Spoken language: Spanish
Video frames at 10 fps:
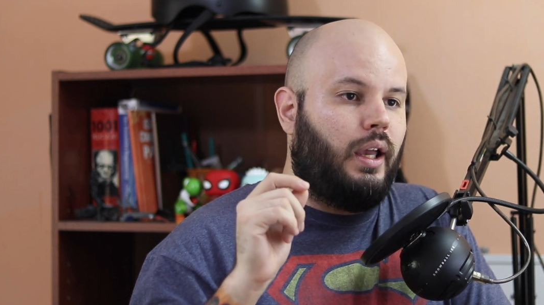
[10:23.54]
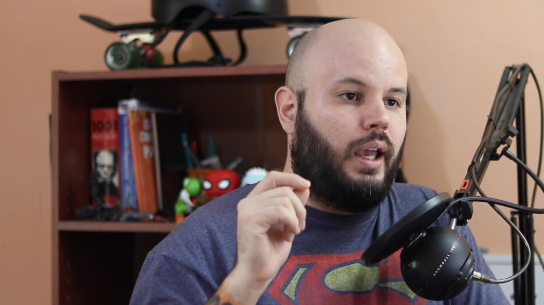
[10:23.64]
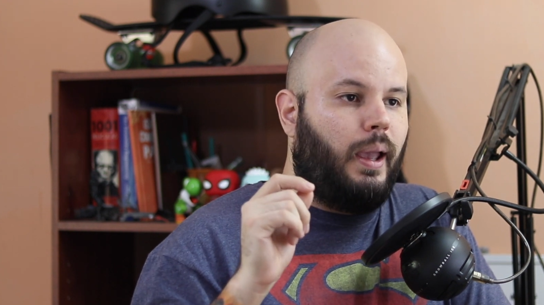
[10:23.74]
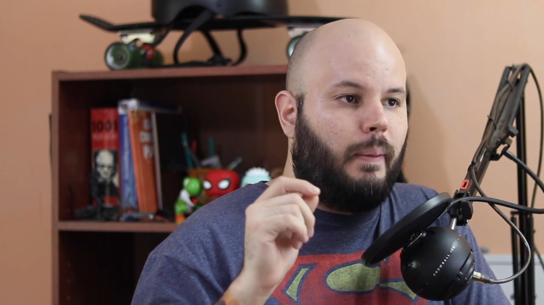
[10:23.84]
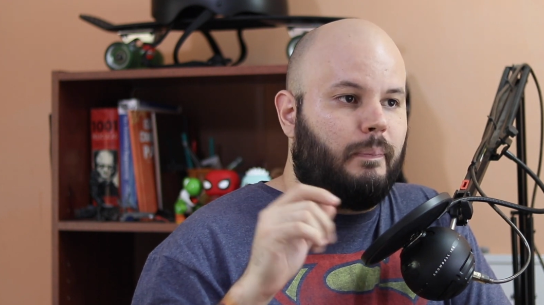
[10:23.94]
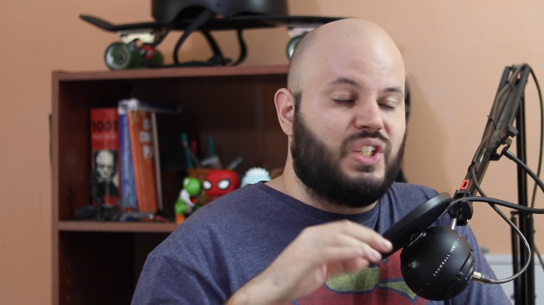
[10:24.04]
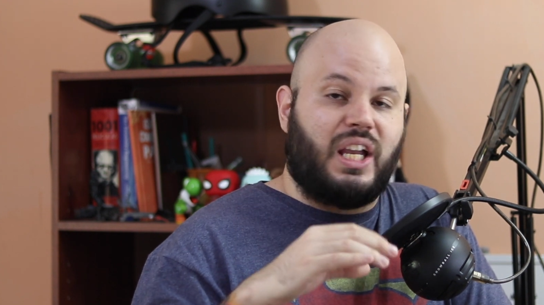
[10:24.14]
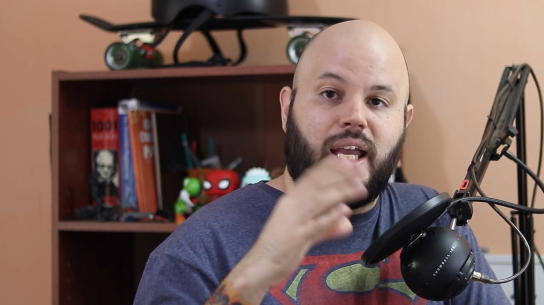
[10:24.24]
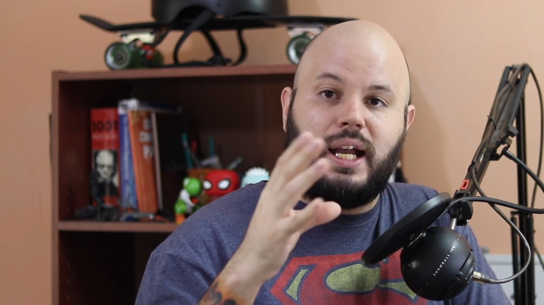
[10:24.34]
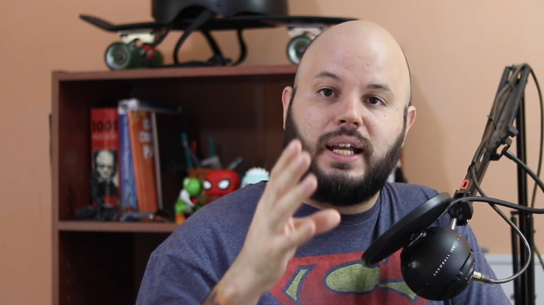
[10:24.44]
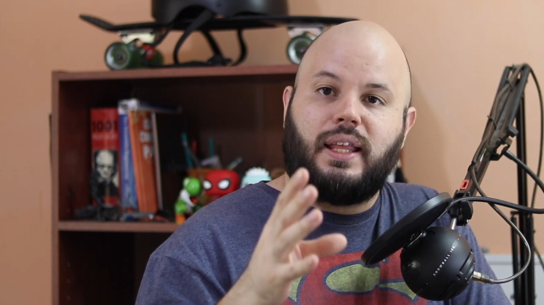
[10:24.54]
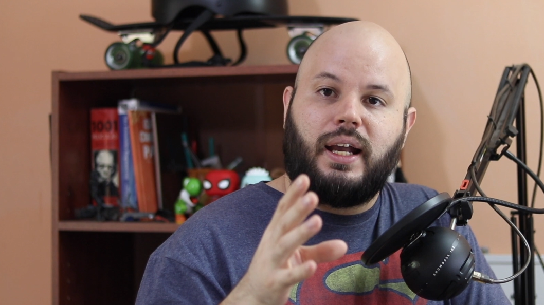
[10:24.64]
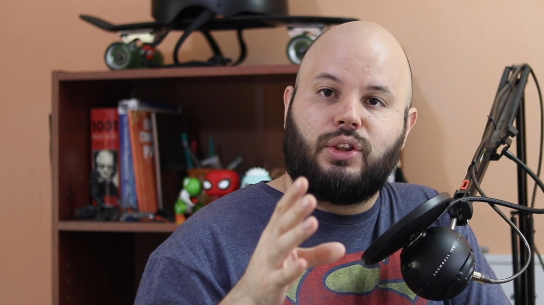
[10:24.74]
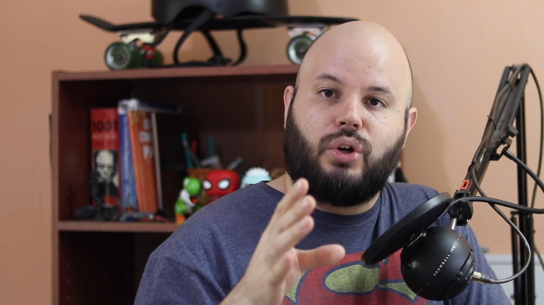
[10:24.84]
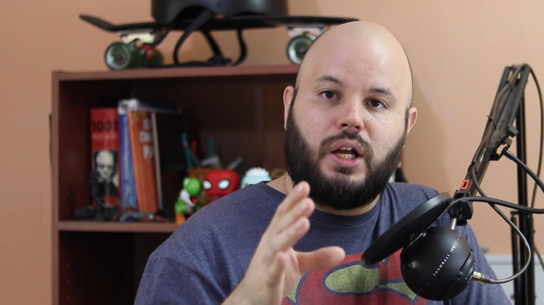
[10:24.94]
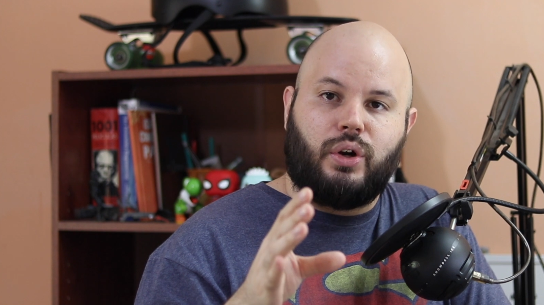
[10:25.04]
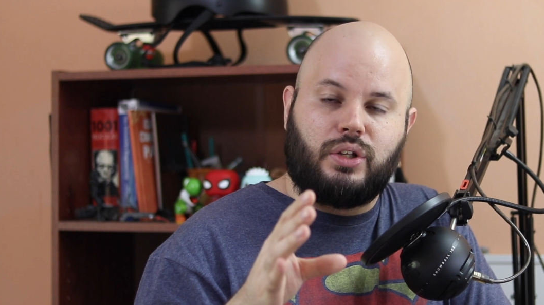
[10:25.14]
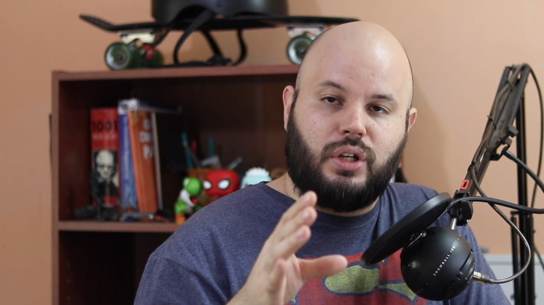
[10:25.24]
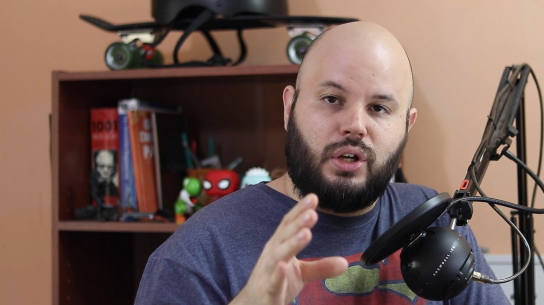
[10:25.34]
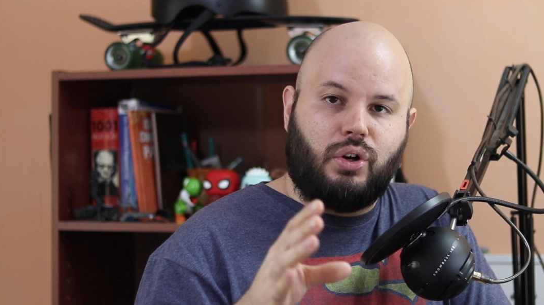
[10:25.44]
eh, chequea que tenga todas las
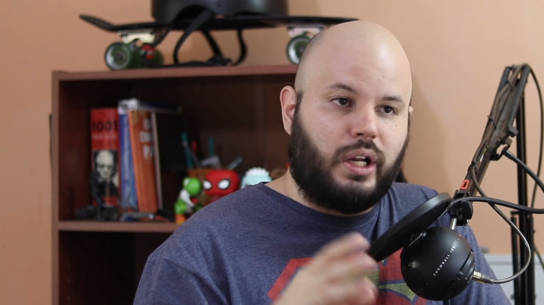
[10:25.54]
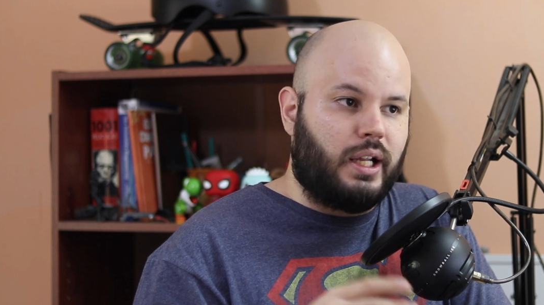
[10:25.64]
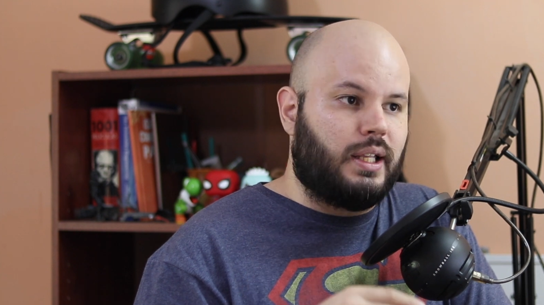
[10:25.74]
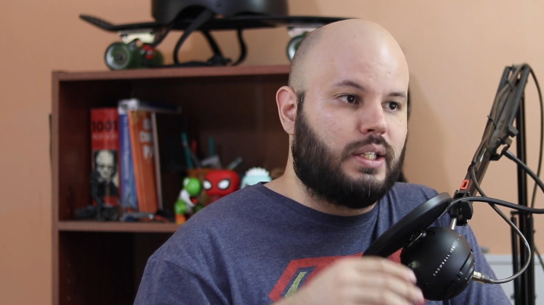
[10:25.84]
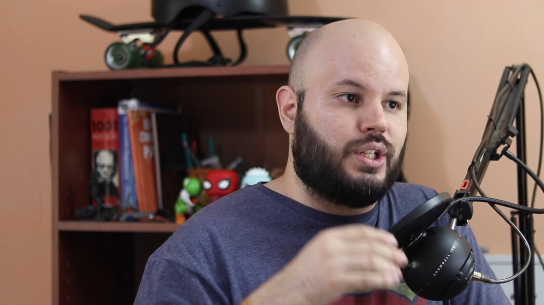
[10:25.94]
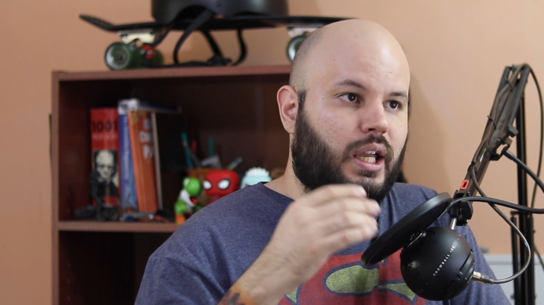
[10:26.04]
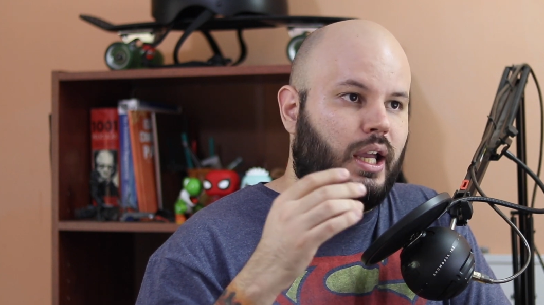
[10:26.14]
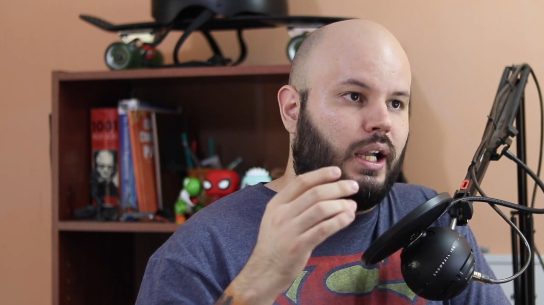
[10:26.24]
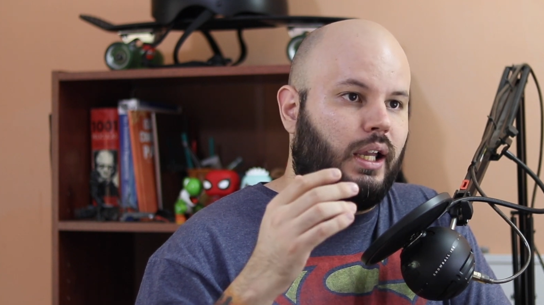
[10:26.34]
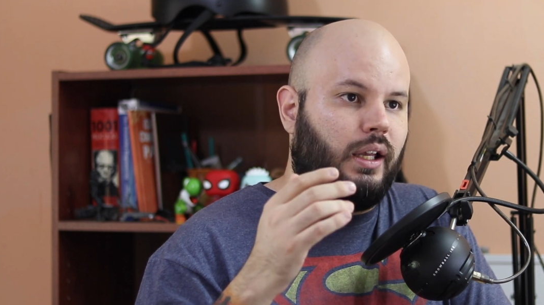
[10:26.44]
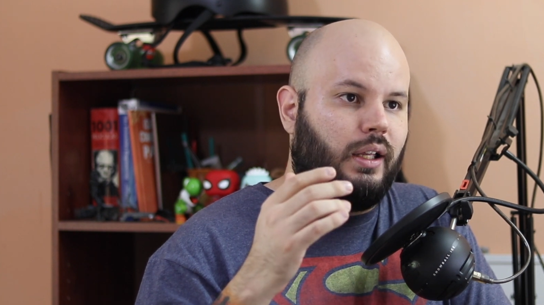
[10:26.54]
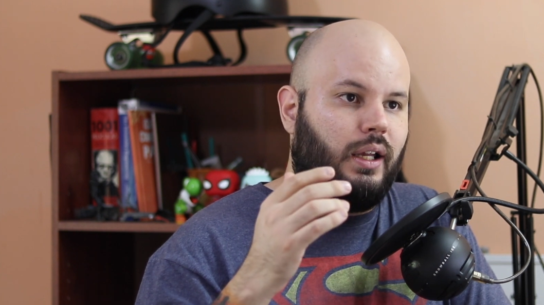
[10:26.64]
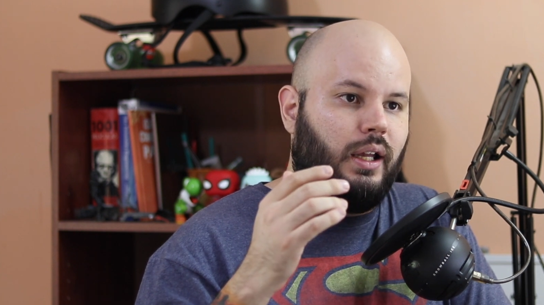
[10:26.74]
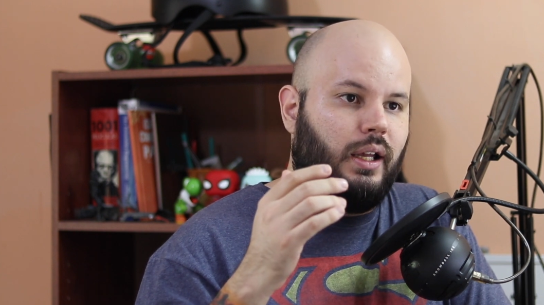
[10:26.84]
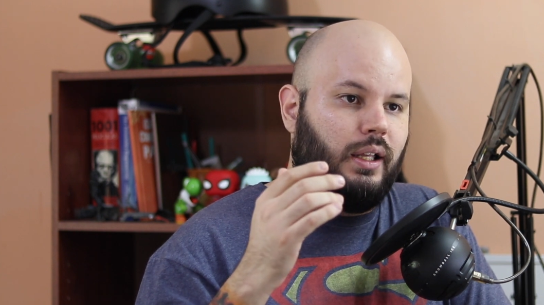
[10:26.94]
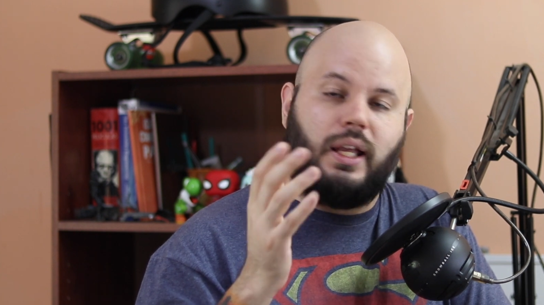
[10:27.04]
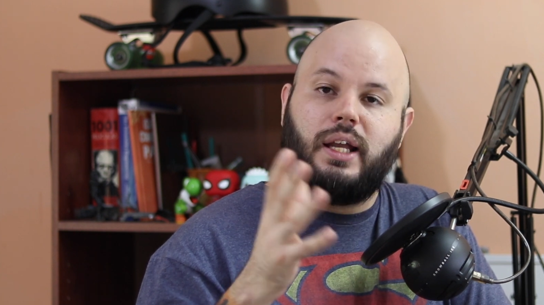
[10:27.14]
conexiones correctas, chequea que eh,